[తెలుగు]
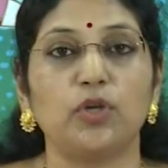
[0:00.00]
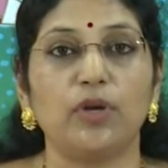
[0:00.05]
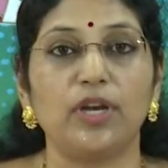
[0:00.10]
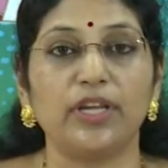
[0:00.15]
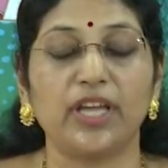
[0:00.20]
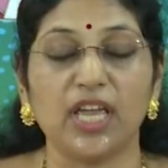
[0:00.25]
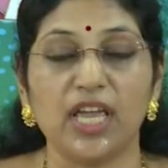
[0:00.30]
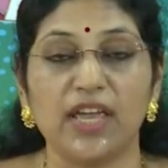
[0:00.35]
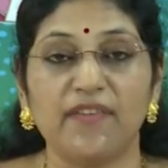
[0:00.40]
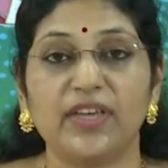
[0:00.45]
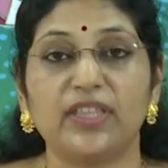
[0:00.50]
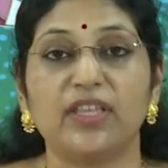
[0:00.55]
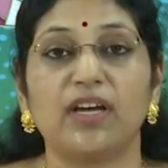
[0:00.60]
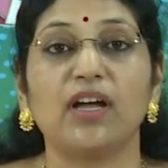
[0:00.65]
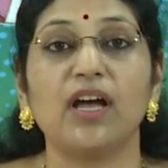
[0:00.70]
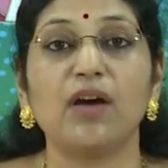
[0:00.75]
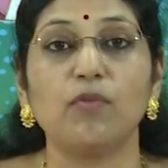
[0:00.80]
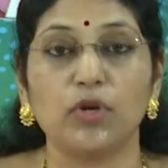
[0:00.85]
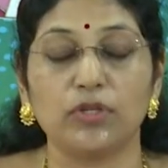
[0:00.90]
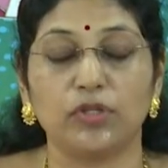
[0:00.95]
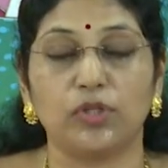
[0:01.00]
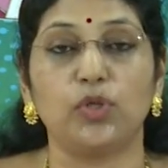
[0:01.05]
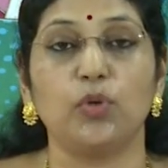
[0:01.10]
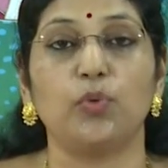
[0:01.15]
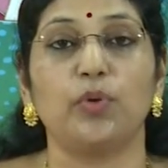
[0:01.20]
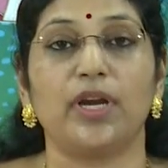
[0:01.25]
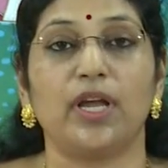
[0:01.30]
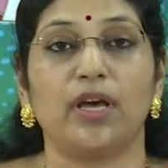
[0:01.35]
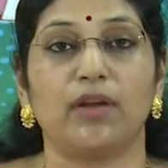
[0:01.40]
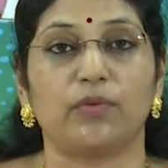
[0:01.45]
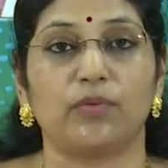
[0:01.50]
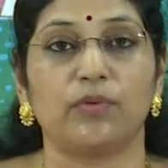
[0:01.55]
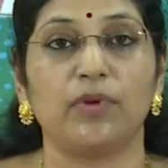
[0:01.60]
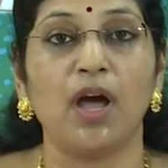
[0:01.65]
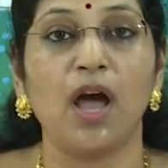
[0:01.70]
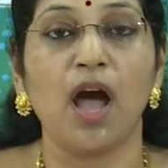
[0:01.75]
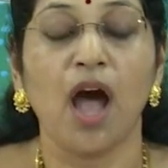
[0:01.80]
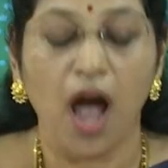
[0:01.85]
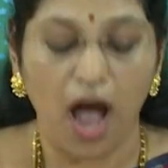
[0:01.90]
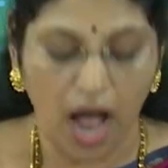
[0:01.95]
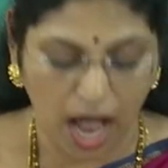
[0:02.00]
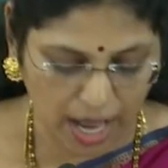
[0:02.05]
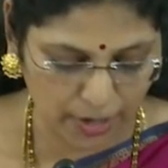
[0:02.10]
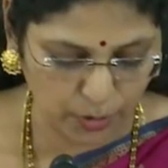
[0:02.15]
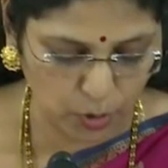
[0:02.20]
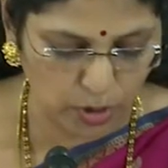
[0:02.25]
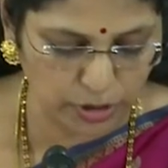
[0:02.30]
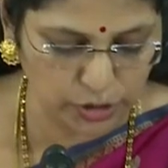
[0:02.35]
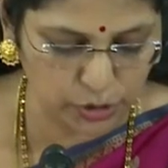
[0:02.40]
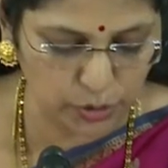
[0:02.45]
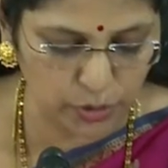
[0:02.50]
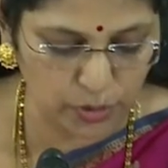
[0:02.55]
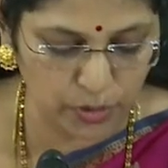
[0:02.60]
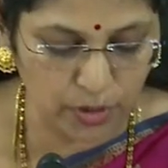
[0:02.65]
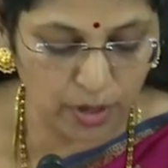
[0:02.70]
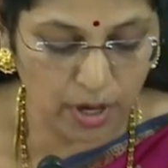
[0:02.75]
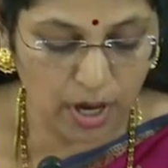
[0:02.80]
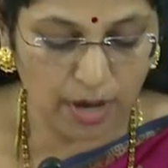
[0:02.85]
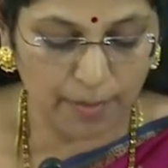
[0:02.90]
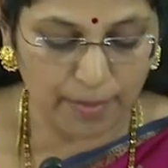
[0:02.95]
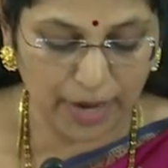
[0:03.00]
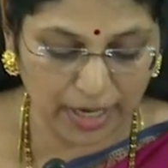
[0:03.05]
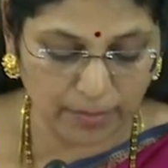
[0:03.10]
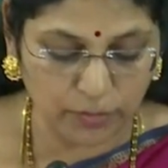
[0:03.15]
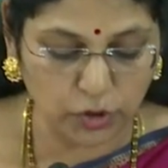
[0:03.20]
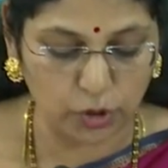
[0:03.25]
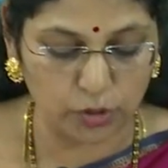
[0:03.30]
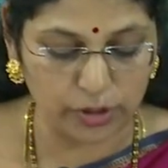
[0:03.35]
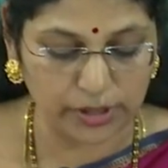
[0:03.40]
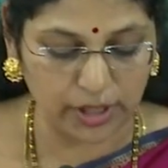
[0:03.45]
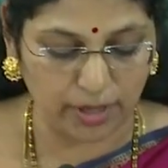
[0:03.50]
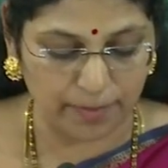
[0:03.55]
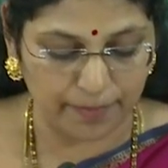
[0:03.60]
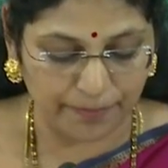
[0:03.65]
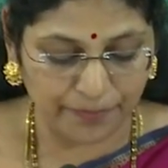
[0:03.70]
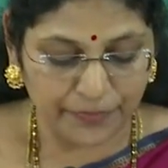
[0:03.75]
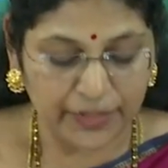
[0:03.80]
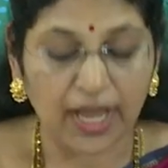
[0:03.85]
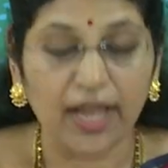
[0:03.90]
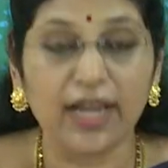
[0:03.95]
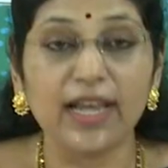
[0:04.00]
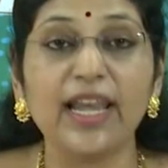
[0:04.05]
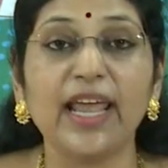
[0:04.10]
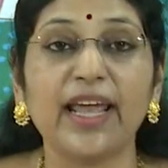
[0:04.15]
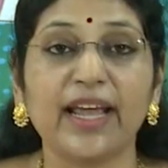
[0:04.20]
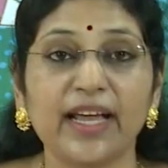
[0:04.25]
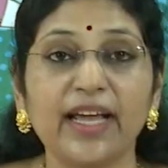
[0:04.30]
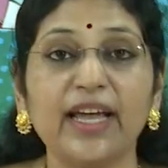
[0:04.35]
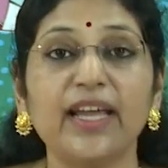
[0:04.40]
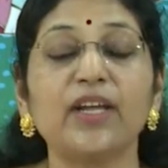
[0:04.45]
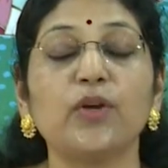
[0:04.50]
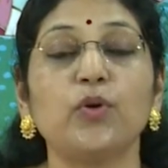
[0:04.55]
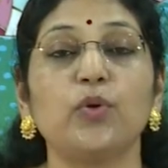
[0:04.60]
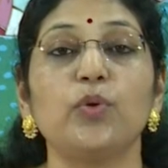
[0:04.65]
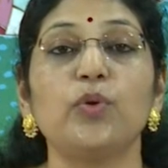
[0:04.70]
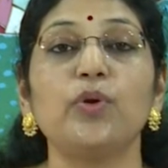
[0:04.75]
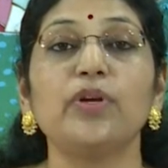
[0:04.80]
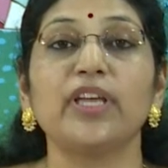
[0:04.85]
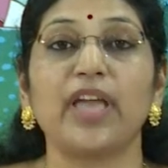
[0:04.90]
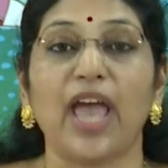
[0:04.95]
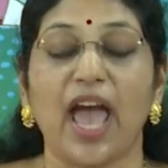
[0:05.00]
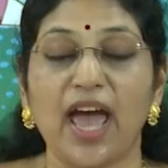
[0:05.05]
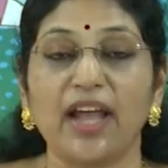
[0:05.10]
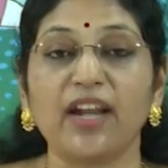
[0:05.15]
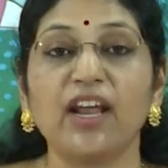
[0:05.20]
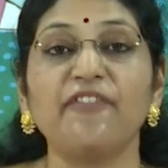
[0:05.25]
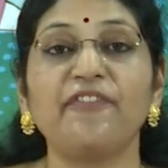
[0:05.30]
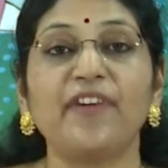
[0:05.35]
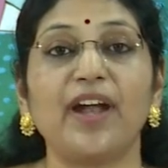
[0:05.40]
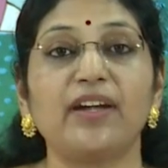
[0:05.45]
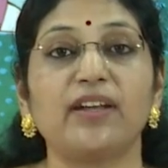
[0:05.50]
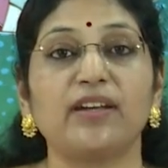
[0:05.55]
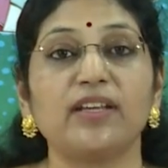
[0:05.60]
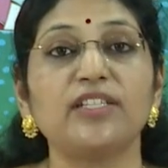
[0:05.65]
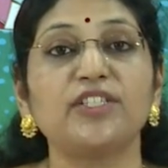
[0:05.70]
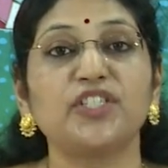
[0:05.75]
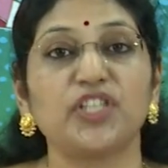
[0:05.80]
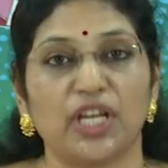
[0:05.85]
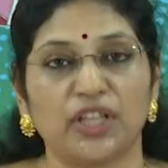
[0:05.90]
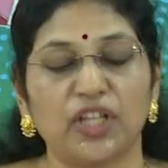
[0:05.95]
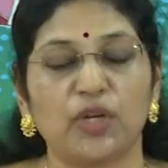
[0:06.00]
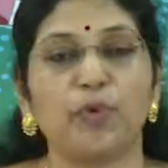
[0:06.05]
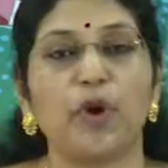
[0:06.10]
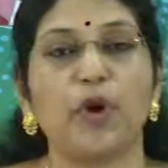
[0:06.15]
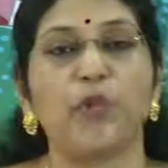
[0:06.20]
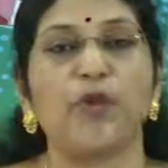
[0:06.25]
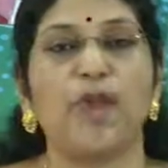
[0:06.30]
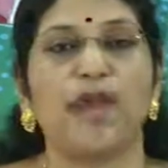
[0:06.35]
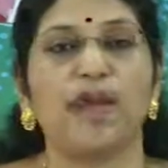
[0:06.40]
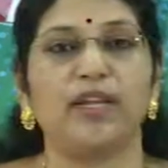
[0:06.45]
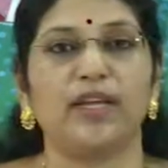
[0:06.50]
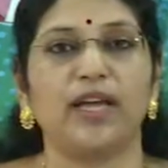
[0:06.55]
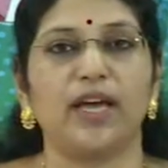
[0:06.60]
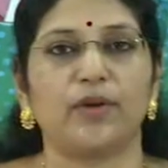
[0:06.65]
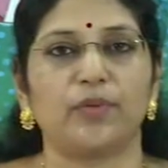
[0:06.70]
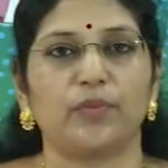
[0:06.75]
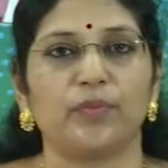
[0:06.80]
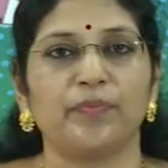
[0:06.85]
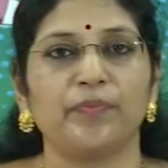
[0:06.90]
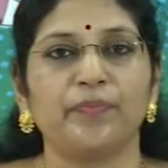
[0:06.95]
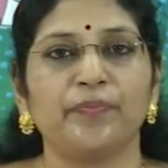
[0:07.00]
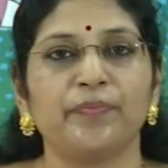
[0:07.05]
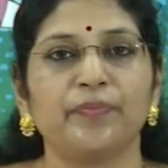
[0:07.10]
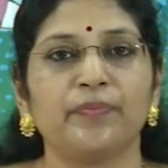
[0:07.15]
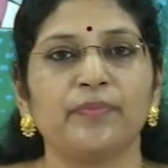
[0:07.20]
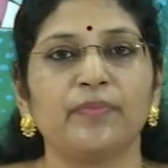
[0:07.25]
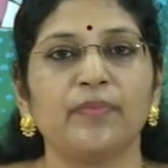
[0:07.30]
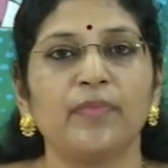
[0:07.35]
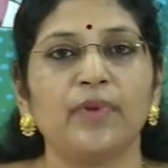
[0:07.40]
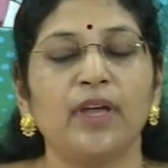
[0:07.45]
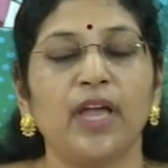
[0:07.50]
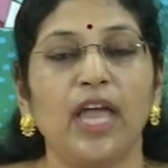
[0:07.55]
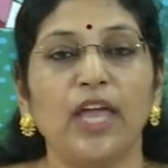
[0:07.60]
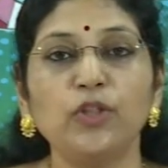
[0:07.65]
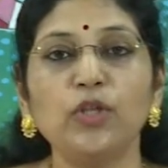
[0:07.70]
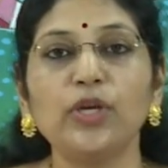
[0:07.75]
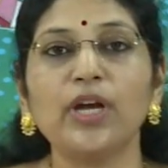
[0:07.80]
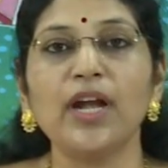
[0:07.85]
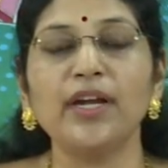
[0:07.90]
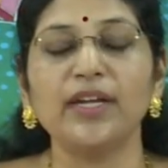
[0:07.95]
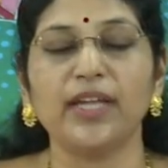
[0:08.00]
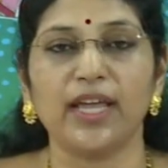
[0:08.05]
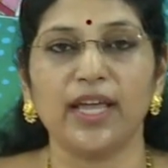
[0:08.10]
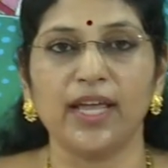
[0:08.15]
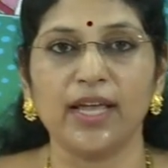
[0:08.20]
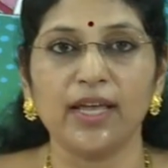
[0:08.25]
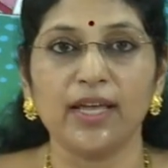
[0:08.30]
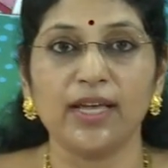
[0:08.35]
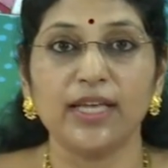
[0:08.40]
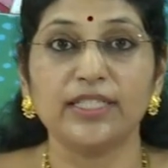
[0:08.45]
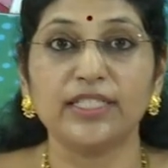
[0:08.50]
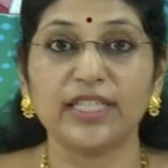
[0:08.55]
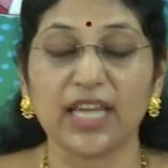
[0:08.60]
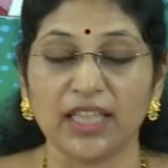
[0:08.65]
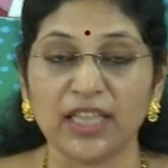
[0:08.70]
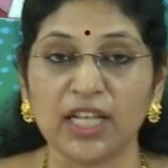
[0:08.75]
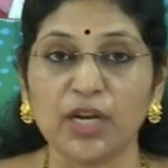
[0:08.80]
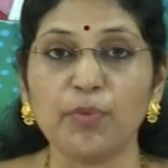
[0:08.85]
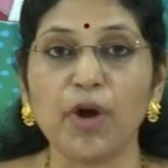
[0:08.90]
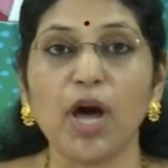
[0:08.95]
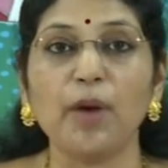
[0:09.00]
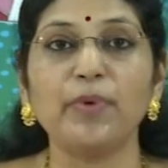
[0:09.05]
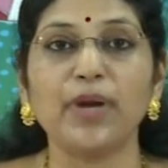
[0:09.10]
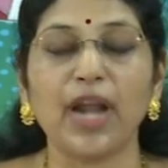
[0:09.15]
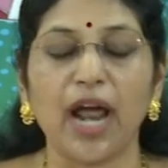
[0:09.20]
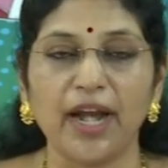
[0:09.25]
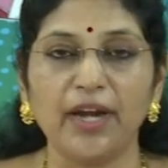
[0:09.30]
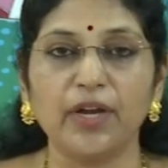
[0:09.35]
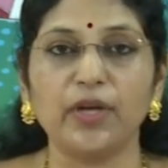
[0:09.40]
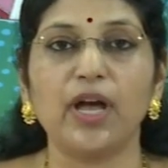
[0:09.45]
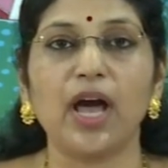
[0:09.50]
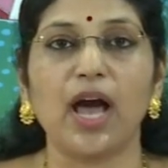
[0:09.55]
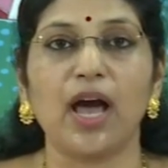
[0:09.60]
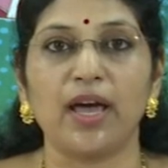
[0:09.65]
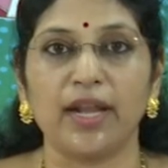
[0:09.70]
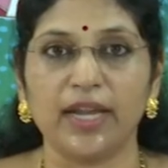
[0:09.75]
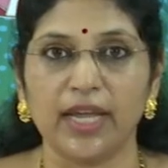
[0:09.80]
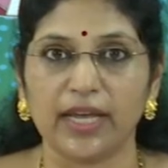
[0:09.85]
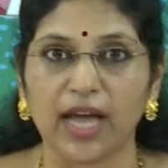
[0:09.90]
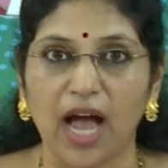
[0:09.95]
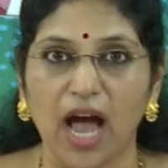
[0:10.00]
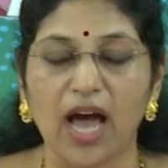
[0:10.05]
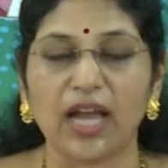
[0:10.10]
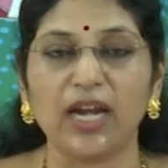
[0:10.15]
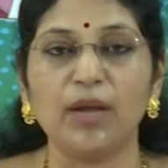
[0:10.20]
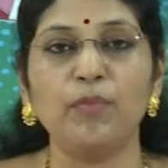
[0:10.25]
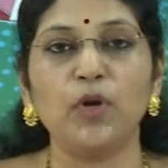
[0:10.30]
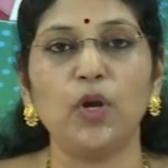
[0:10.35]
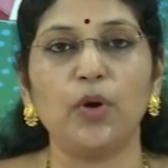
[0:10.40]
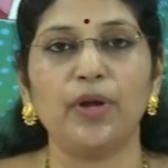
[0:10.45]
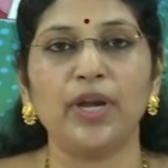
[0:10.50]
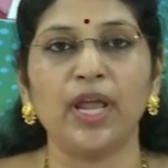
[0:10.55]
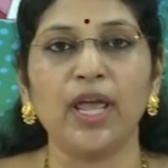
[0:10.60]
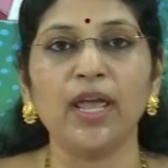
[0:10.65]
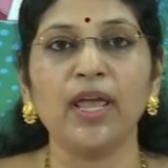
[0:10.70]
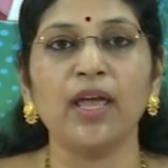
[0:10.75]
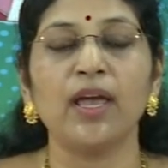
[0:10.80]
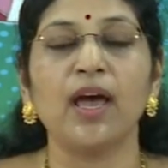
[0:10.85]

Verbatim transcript: జోలికి ఈ విధంగా వస్తూ ఉన్నారు ఆ రోజు మనం చూసాం లెక్కర్కు క్యారాఫ్ అడ్రస్ చంద్రబాబు నాయుడు గారు ఎందుకంటే చంద్రబాబు నాయుడు గారి కాలంలోనే